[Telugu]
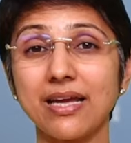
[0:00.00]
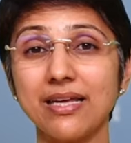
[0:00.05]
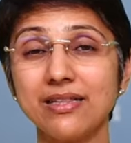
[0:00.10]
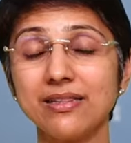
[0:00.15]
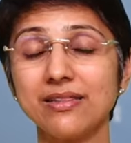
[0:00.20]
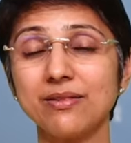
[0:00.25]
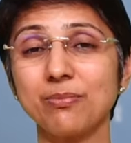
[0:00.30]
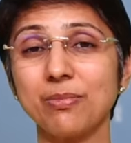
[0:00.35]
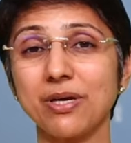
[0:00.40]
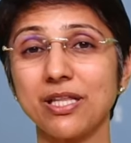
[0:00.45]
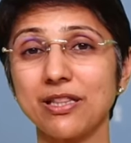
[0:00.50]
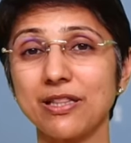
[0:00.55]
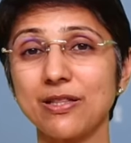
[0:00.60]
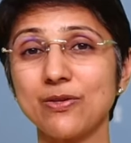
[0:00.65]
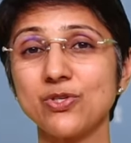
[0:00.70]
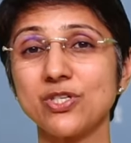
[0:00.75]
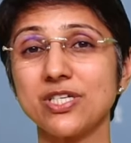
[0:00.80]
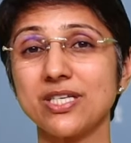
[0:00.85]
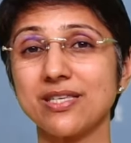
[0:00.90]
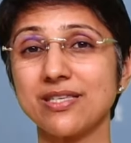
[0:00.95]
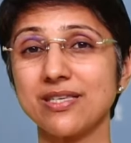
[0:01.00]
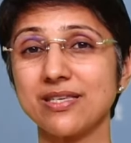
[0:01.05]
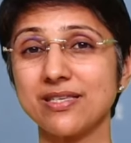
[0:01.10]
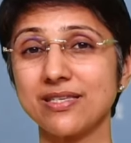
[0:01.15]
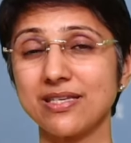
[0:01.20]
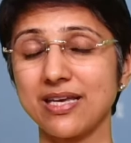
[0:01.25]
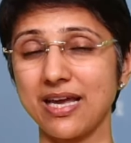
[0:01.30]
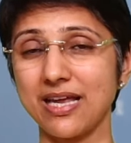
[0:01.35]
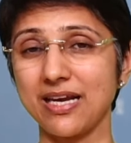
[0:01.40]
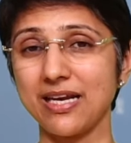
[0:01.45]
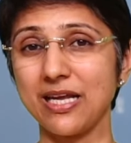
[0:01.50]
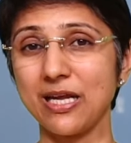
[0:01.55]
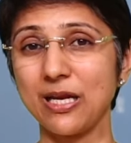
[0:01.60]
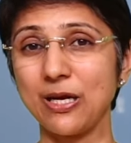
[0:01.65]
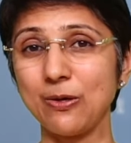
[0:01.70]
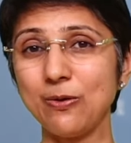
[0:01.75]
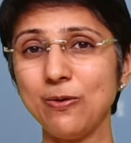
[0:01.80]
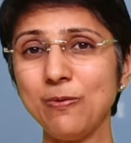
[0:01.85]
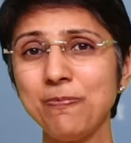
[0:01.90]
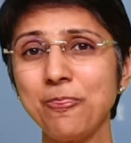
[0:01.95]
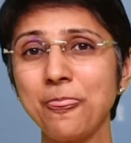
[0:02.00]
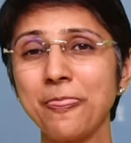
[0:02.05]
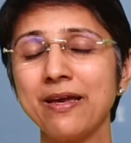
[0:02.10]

నైన్త్ మంత్లో చేసే స్కానింగ్లో